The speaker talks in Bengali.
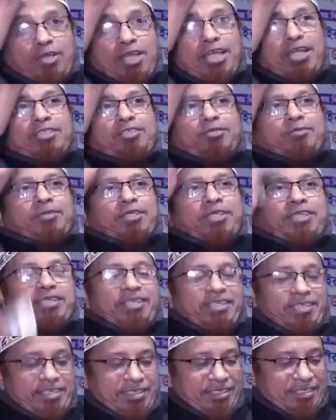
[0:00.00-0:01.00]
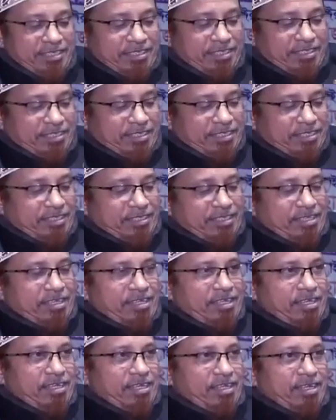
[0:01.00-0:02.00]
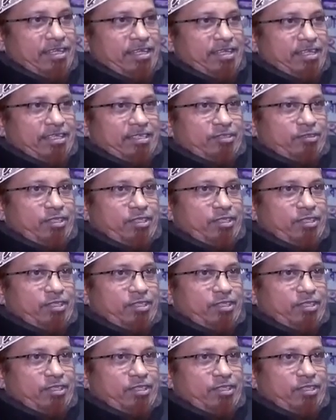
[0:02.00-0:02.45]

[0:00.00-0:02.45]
ঠোনা আসবে আল্লাহ